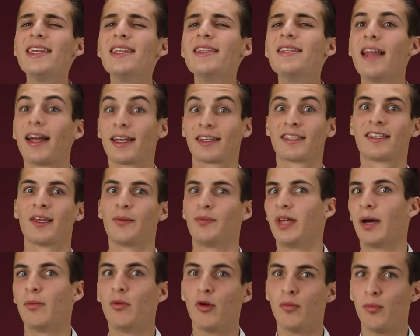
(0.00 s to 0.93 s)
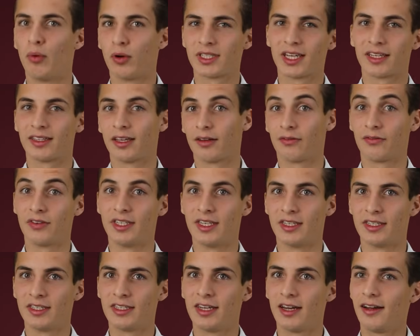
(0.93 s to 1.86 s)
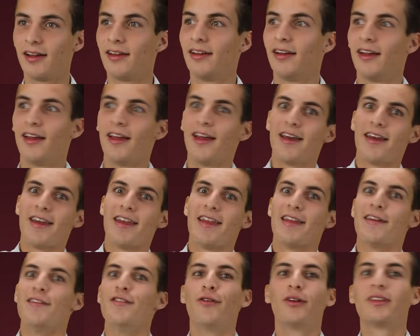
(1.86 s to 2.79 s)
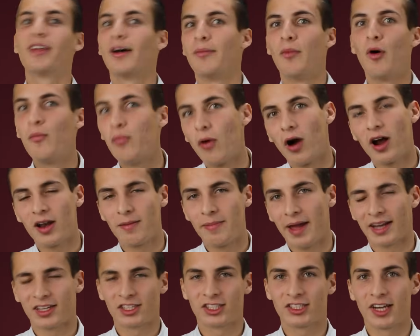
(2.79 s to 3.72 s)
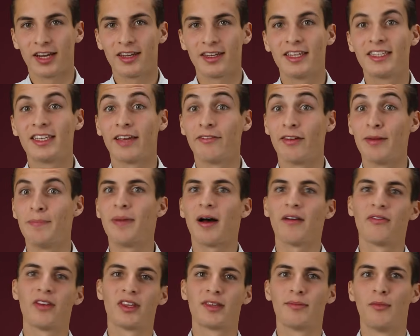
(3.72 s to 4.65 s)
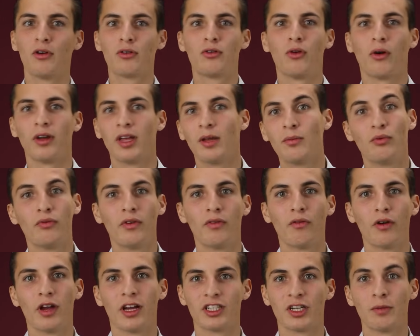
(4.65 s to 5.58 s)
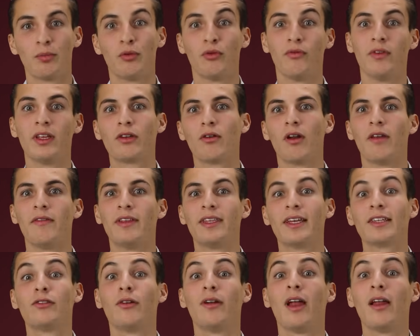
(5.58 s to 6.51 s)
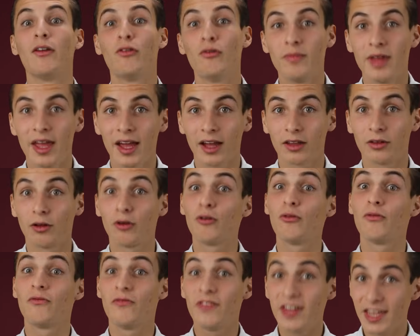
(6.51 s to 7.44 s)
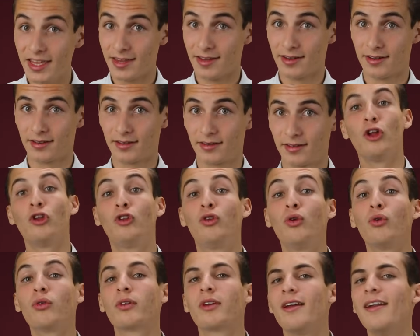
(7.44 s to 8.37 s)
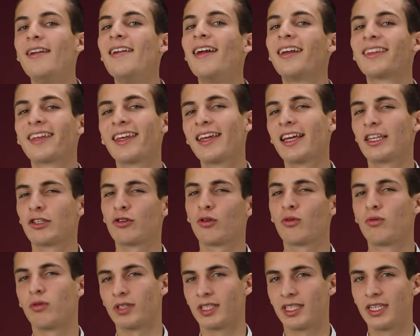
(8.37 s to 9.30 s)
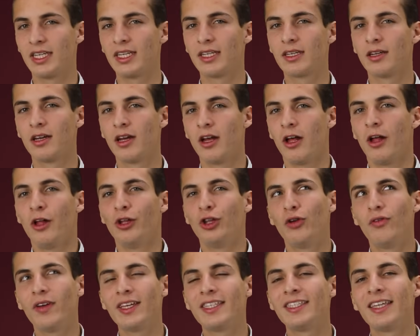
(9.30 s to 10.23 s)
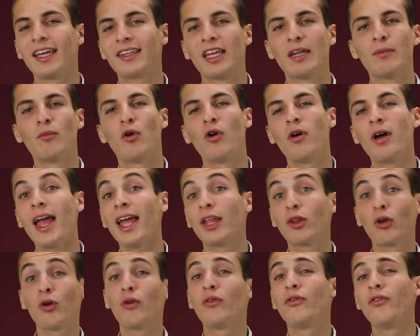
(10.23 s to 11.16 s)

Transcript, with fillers: inacceptable pour certains physiciens, et notamment pour Albert Einstein qui savait parfaitement que rien ne pouvait voyager plus vite que la vitesse de la lumière dans le vide. Donc l'intrication quantique devait certainement être